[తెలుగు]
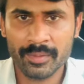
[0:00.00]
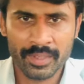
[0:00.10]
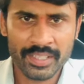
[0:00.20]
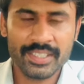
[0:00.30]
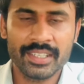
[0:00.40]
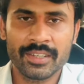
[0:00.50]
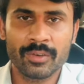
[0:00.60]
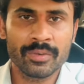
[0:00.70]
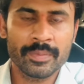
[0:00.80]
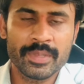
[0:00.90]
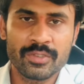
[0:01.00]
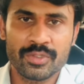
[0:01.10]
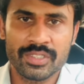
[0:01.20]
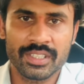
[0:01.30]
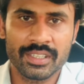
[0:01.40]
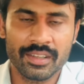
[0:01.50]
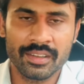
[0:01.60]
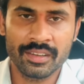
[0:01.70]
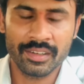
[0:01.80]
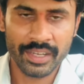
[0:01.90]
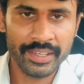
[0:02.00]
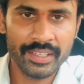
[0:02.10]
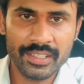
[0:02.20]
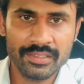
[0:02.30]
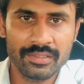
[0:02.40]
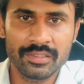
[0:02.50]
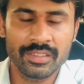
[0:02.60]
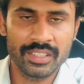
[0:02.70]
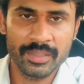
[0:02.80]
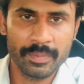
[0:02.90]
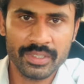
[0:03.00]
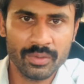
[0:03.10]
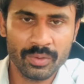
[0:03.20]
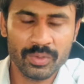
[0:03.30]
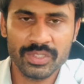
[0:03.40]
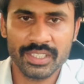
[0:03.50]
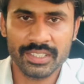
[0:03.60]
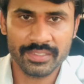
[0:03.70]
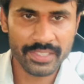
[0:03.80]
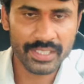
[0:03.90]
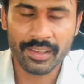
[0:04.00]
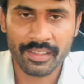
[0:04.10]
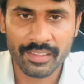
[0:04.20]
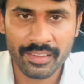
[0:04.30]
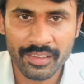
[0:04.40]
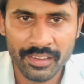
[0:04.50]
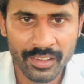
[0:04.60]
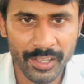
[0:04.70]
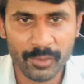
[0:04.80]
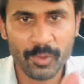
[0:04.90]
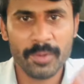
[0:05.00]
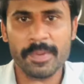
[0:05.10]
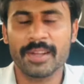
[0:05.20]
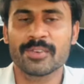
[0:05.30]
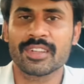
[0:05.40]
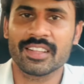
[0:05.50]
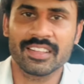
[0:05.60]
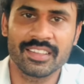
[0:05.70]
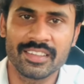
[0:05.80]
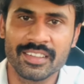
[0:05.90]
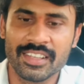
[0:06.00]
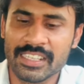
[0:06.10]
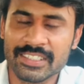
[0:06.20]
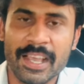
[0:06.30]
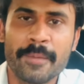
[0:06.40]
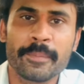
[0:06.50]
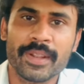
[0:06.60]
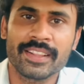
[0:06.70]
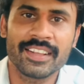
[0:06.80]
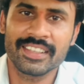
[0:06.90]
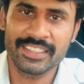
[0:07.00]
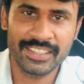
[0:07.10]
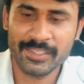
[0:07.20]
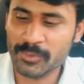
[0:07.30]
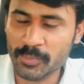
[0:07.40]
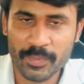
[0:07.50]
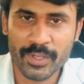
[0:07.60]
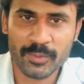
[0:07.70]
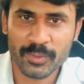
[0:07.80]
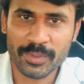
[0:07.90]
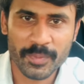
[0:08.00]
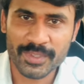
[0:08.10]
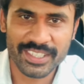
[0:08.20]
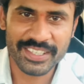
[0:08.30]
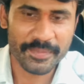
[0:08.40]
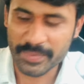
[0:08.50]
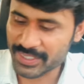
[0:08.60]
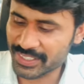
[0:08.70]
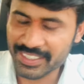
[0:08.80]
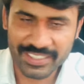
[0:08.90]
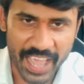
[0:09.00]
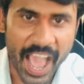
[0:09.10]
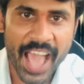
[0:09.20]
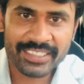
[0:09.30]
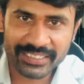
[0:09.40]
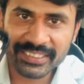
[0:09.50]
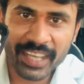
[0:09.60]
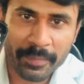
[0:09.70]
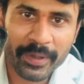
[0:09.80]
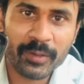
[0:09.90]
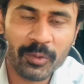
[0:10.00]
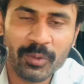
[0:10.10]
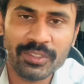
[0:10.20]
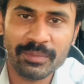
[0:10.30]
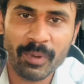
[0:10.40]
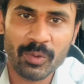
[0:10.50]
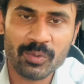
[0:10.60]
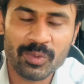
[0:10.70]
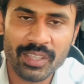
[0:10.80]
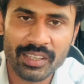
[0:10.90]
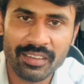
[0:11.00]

రీసెంట్గా ఒక వెబ్ సిరీస్ వచ్చింది కదా నైంటీస్ అని చెప్పేసి ఒకటి వచ్చింది కదా శివాజీ గారిది అందులో ఒక పాట ఉంటుంది సాంప్రదాయని సుప్పిని శుద్ధపోసని అని చెప్పేసి అని యాజ్ ఇట్ ఈజ్ ఆ పాట గుర్తుకొచ్చింది మనం చూస్తే